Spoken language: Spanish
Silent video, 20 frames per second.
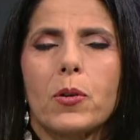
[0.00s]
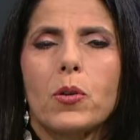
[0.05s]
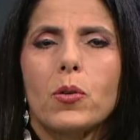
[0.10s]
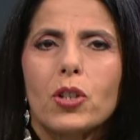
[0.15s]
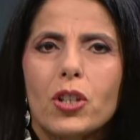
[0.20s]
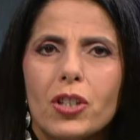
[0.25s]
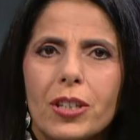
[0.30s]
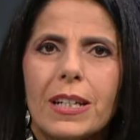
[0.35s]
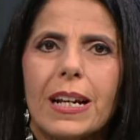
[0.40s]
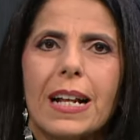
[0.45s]
Y
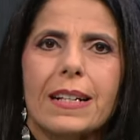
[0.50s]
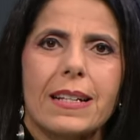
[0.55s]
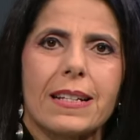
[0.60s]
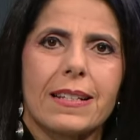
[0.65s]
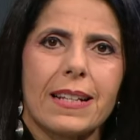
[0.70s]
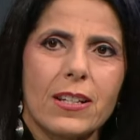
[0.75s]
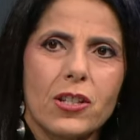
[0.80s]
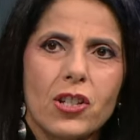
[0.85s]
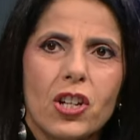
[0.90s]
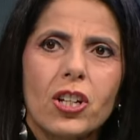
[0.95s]
uno tiene la
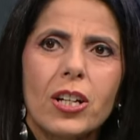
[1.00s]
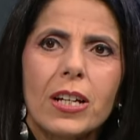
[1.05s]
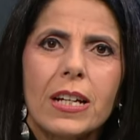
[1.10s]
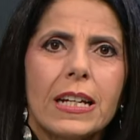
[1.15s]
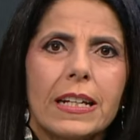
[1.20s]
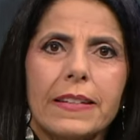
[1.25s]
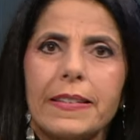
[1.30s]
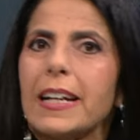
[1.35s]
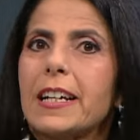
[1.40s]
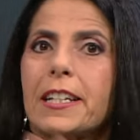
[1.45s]
sensación
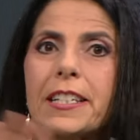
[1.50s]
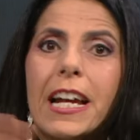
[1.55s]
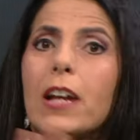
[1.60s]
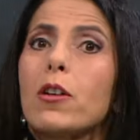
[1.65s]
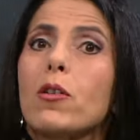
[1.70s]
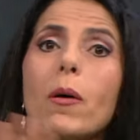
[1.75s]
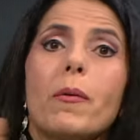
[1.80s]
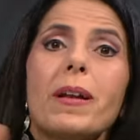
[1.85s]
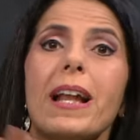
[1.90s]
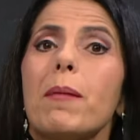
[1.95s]
de que ya
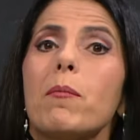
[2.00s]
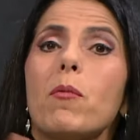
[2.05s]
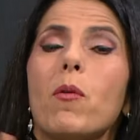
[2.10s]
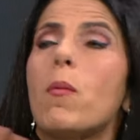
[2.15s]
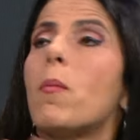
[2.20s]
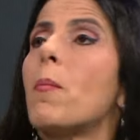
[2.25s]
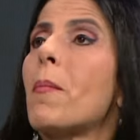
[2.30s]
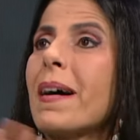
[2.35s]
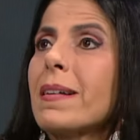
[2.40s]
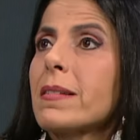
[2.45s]
no
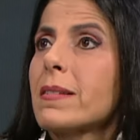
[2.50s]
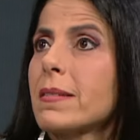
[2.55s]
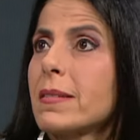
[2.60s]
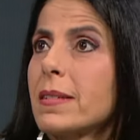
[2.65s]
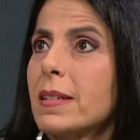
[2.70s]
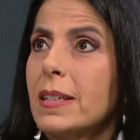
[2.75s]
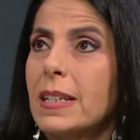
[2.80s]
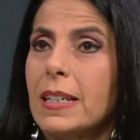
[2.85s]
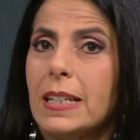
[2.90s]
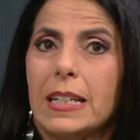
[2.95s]
hablamos más
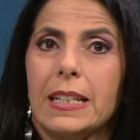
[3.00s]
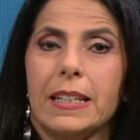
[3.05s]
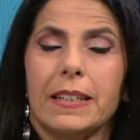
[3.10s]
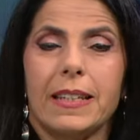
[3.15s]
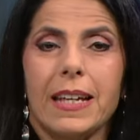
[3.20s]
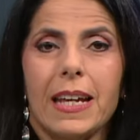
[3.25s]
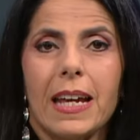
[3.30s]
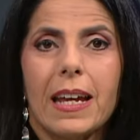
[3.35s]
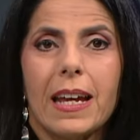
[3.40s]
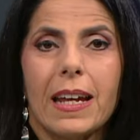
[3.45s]

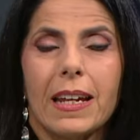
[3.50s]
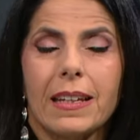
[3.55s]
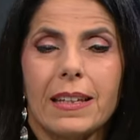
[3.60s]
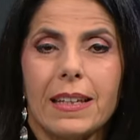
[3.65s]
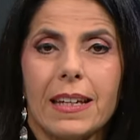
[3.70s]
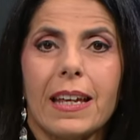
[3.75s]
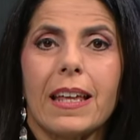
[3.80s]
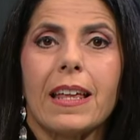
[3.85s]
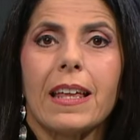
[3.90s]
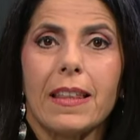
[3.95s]
de,
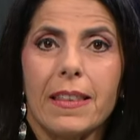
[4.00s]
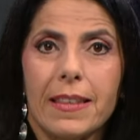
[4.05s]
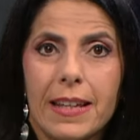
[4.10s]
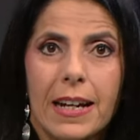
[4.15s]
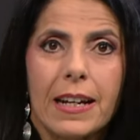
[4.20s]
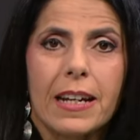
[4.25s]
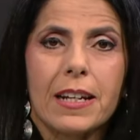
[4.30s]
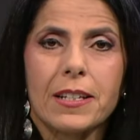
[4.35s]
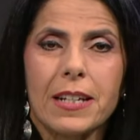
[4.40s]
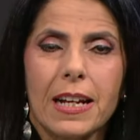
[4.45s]
este, de
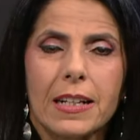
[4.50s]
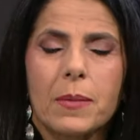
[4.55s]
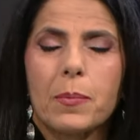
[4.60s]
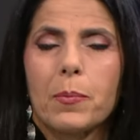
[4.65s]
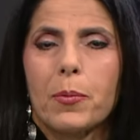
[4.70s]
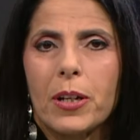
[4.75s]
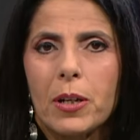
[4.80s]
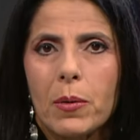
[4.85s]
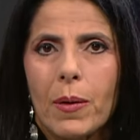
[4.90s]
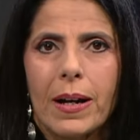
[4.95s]
aquellas
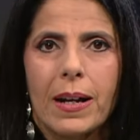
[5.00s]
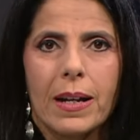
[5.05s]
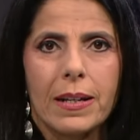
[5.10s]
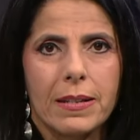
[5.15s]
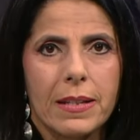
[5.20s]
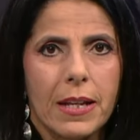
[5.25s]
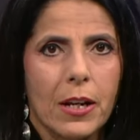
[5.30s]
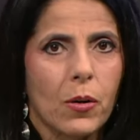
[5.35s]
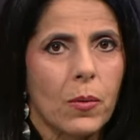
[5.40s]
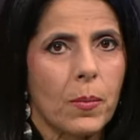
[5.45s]
pruebas que
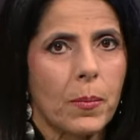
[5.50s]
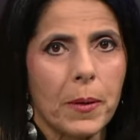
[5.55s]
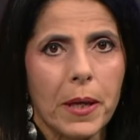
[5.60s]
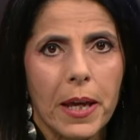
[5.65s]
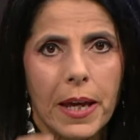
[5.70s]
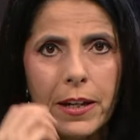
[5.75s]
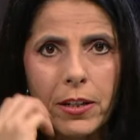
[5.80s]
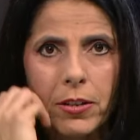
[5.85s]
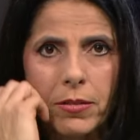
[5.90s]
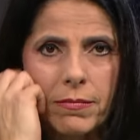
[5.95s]
se
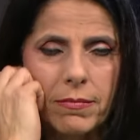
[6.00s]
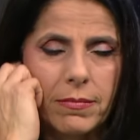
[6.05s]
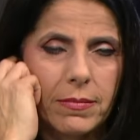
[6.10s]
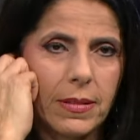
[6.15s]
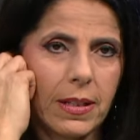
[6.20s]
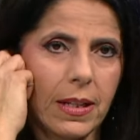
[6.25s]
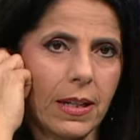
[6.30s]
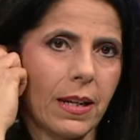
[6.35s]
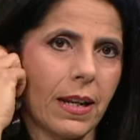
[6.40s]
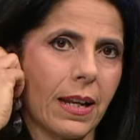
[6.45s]
rompieron
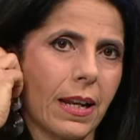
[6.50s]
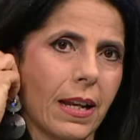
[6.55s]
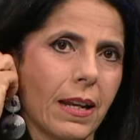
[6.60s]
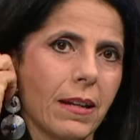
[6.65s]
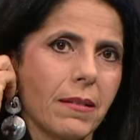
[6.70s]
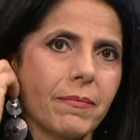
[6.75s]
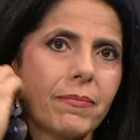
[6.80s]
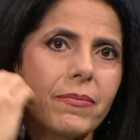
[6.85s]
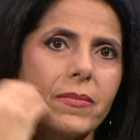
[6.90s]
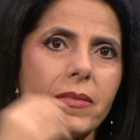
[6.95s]
en el